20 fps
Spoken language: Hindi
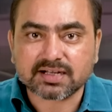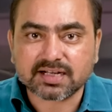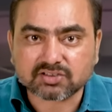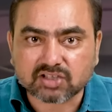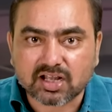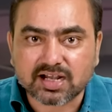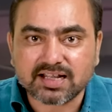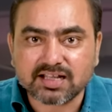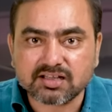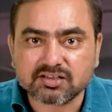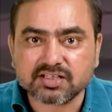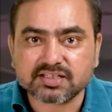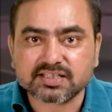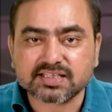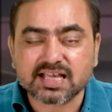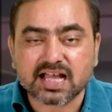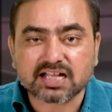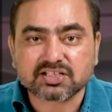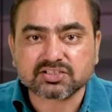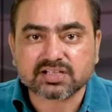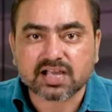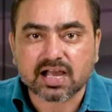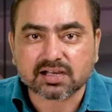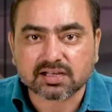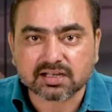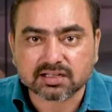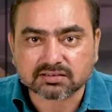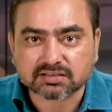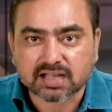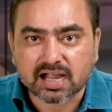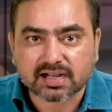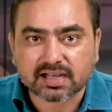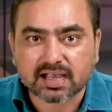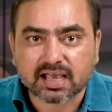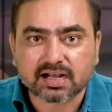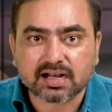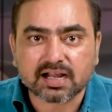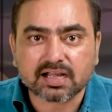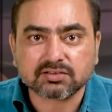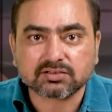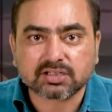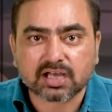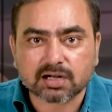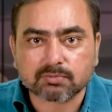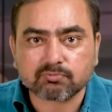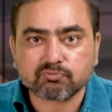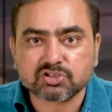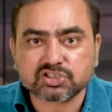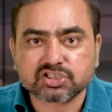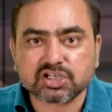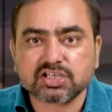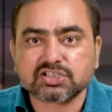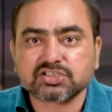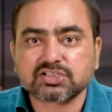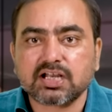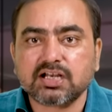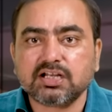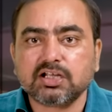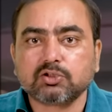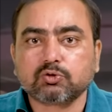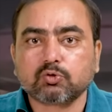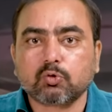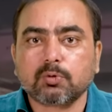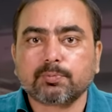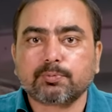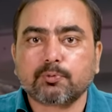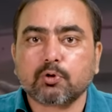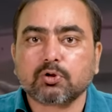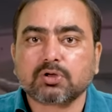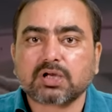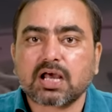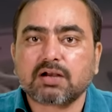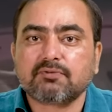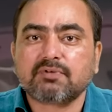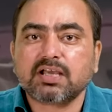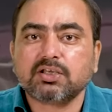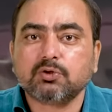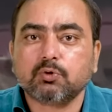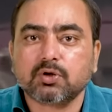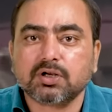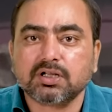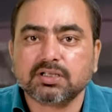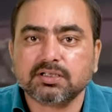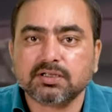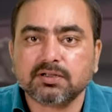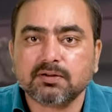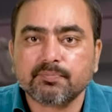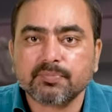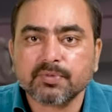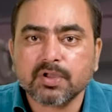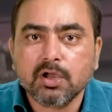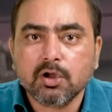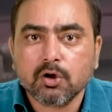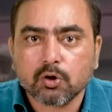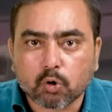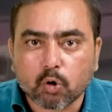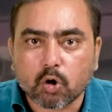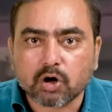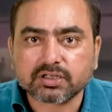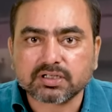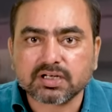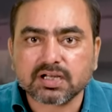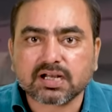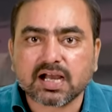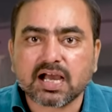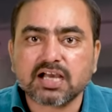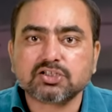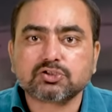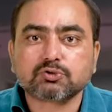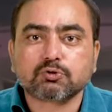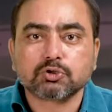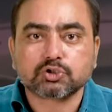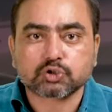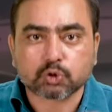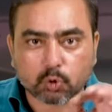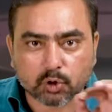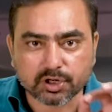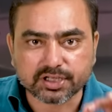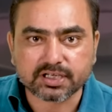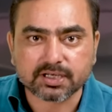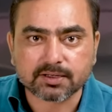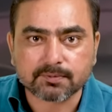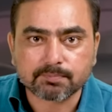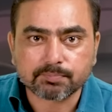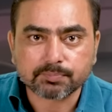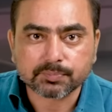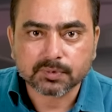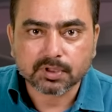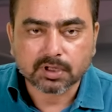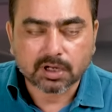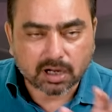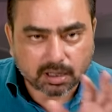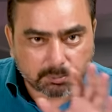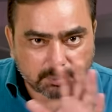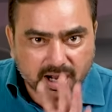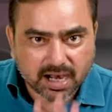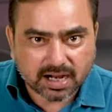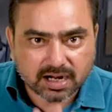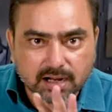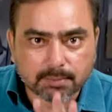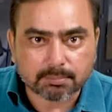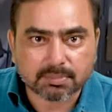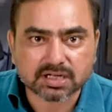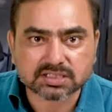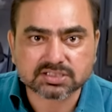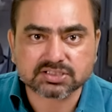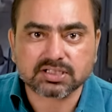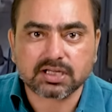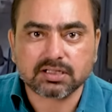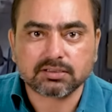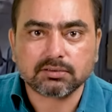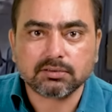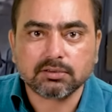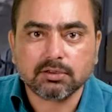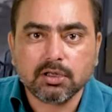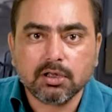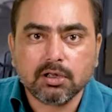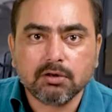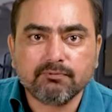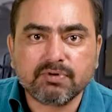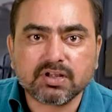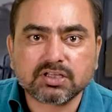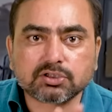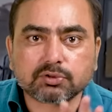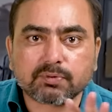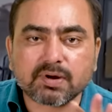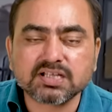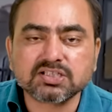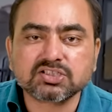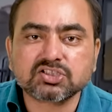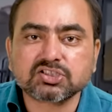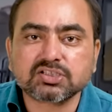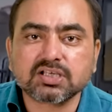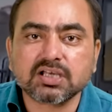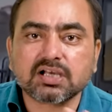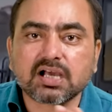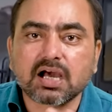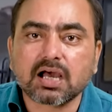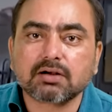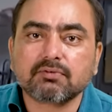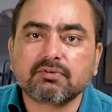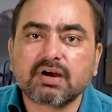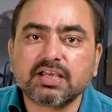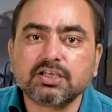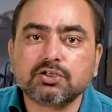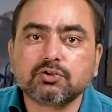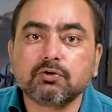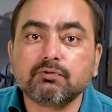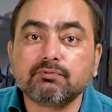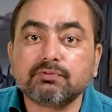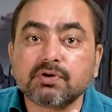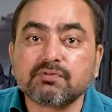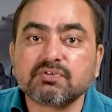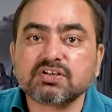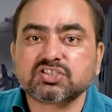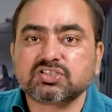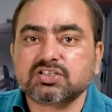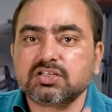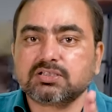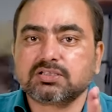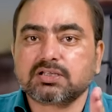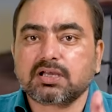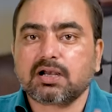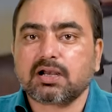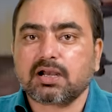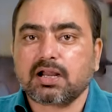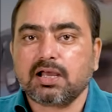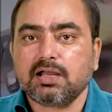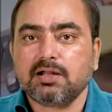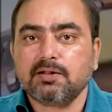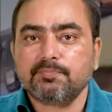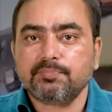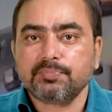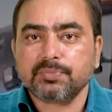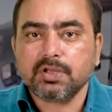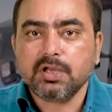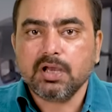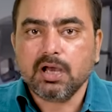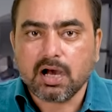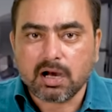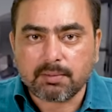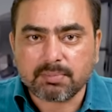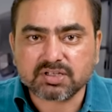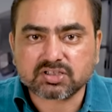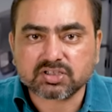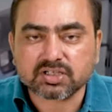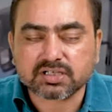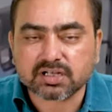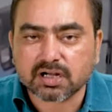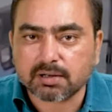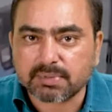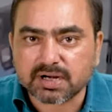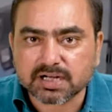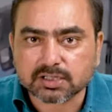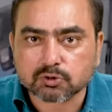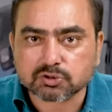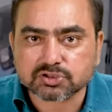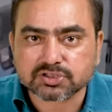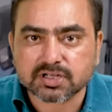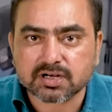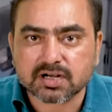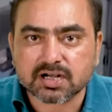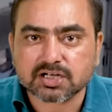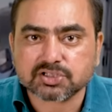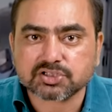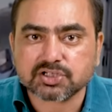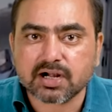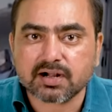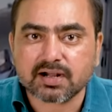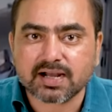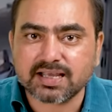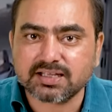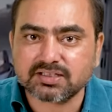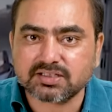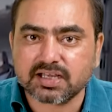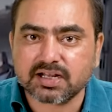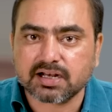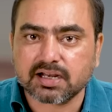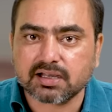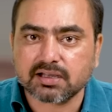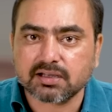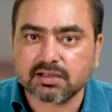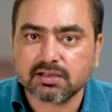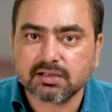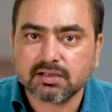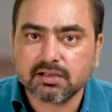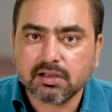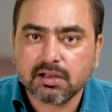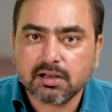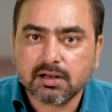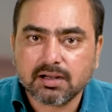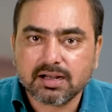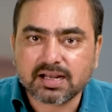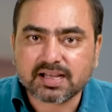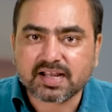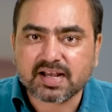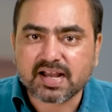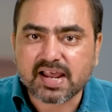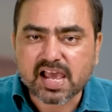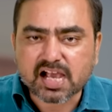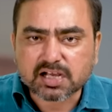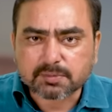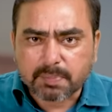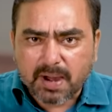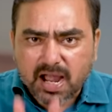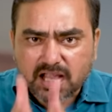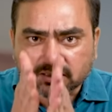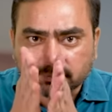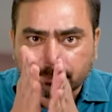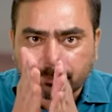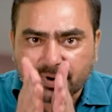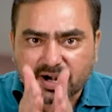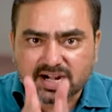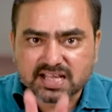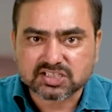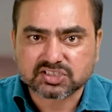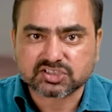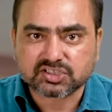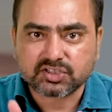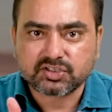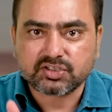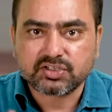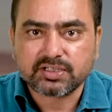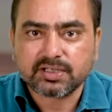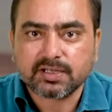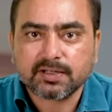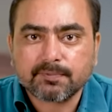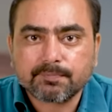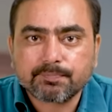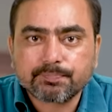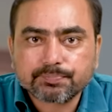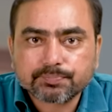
ने दलील दी कि याचिकाकर्ता कह रहे हैं धर्म विशेष के लिए तोड़फोड़ कार्रवाई हो रही है कोर्ट ने कहा इसको छोड़िए हमारा मकसद विध्वंस की कार्रवाई को व्यवस्थित करना है हम अतिक्रमण को संरक्षण नहीं दे रहे हैं लेकिन एक बात बड़ी सीधी है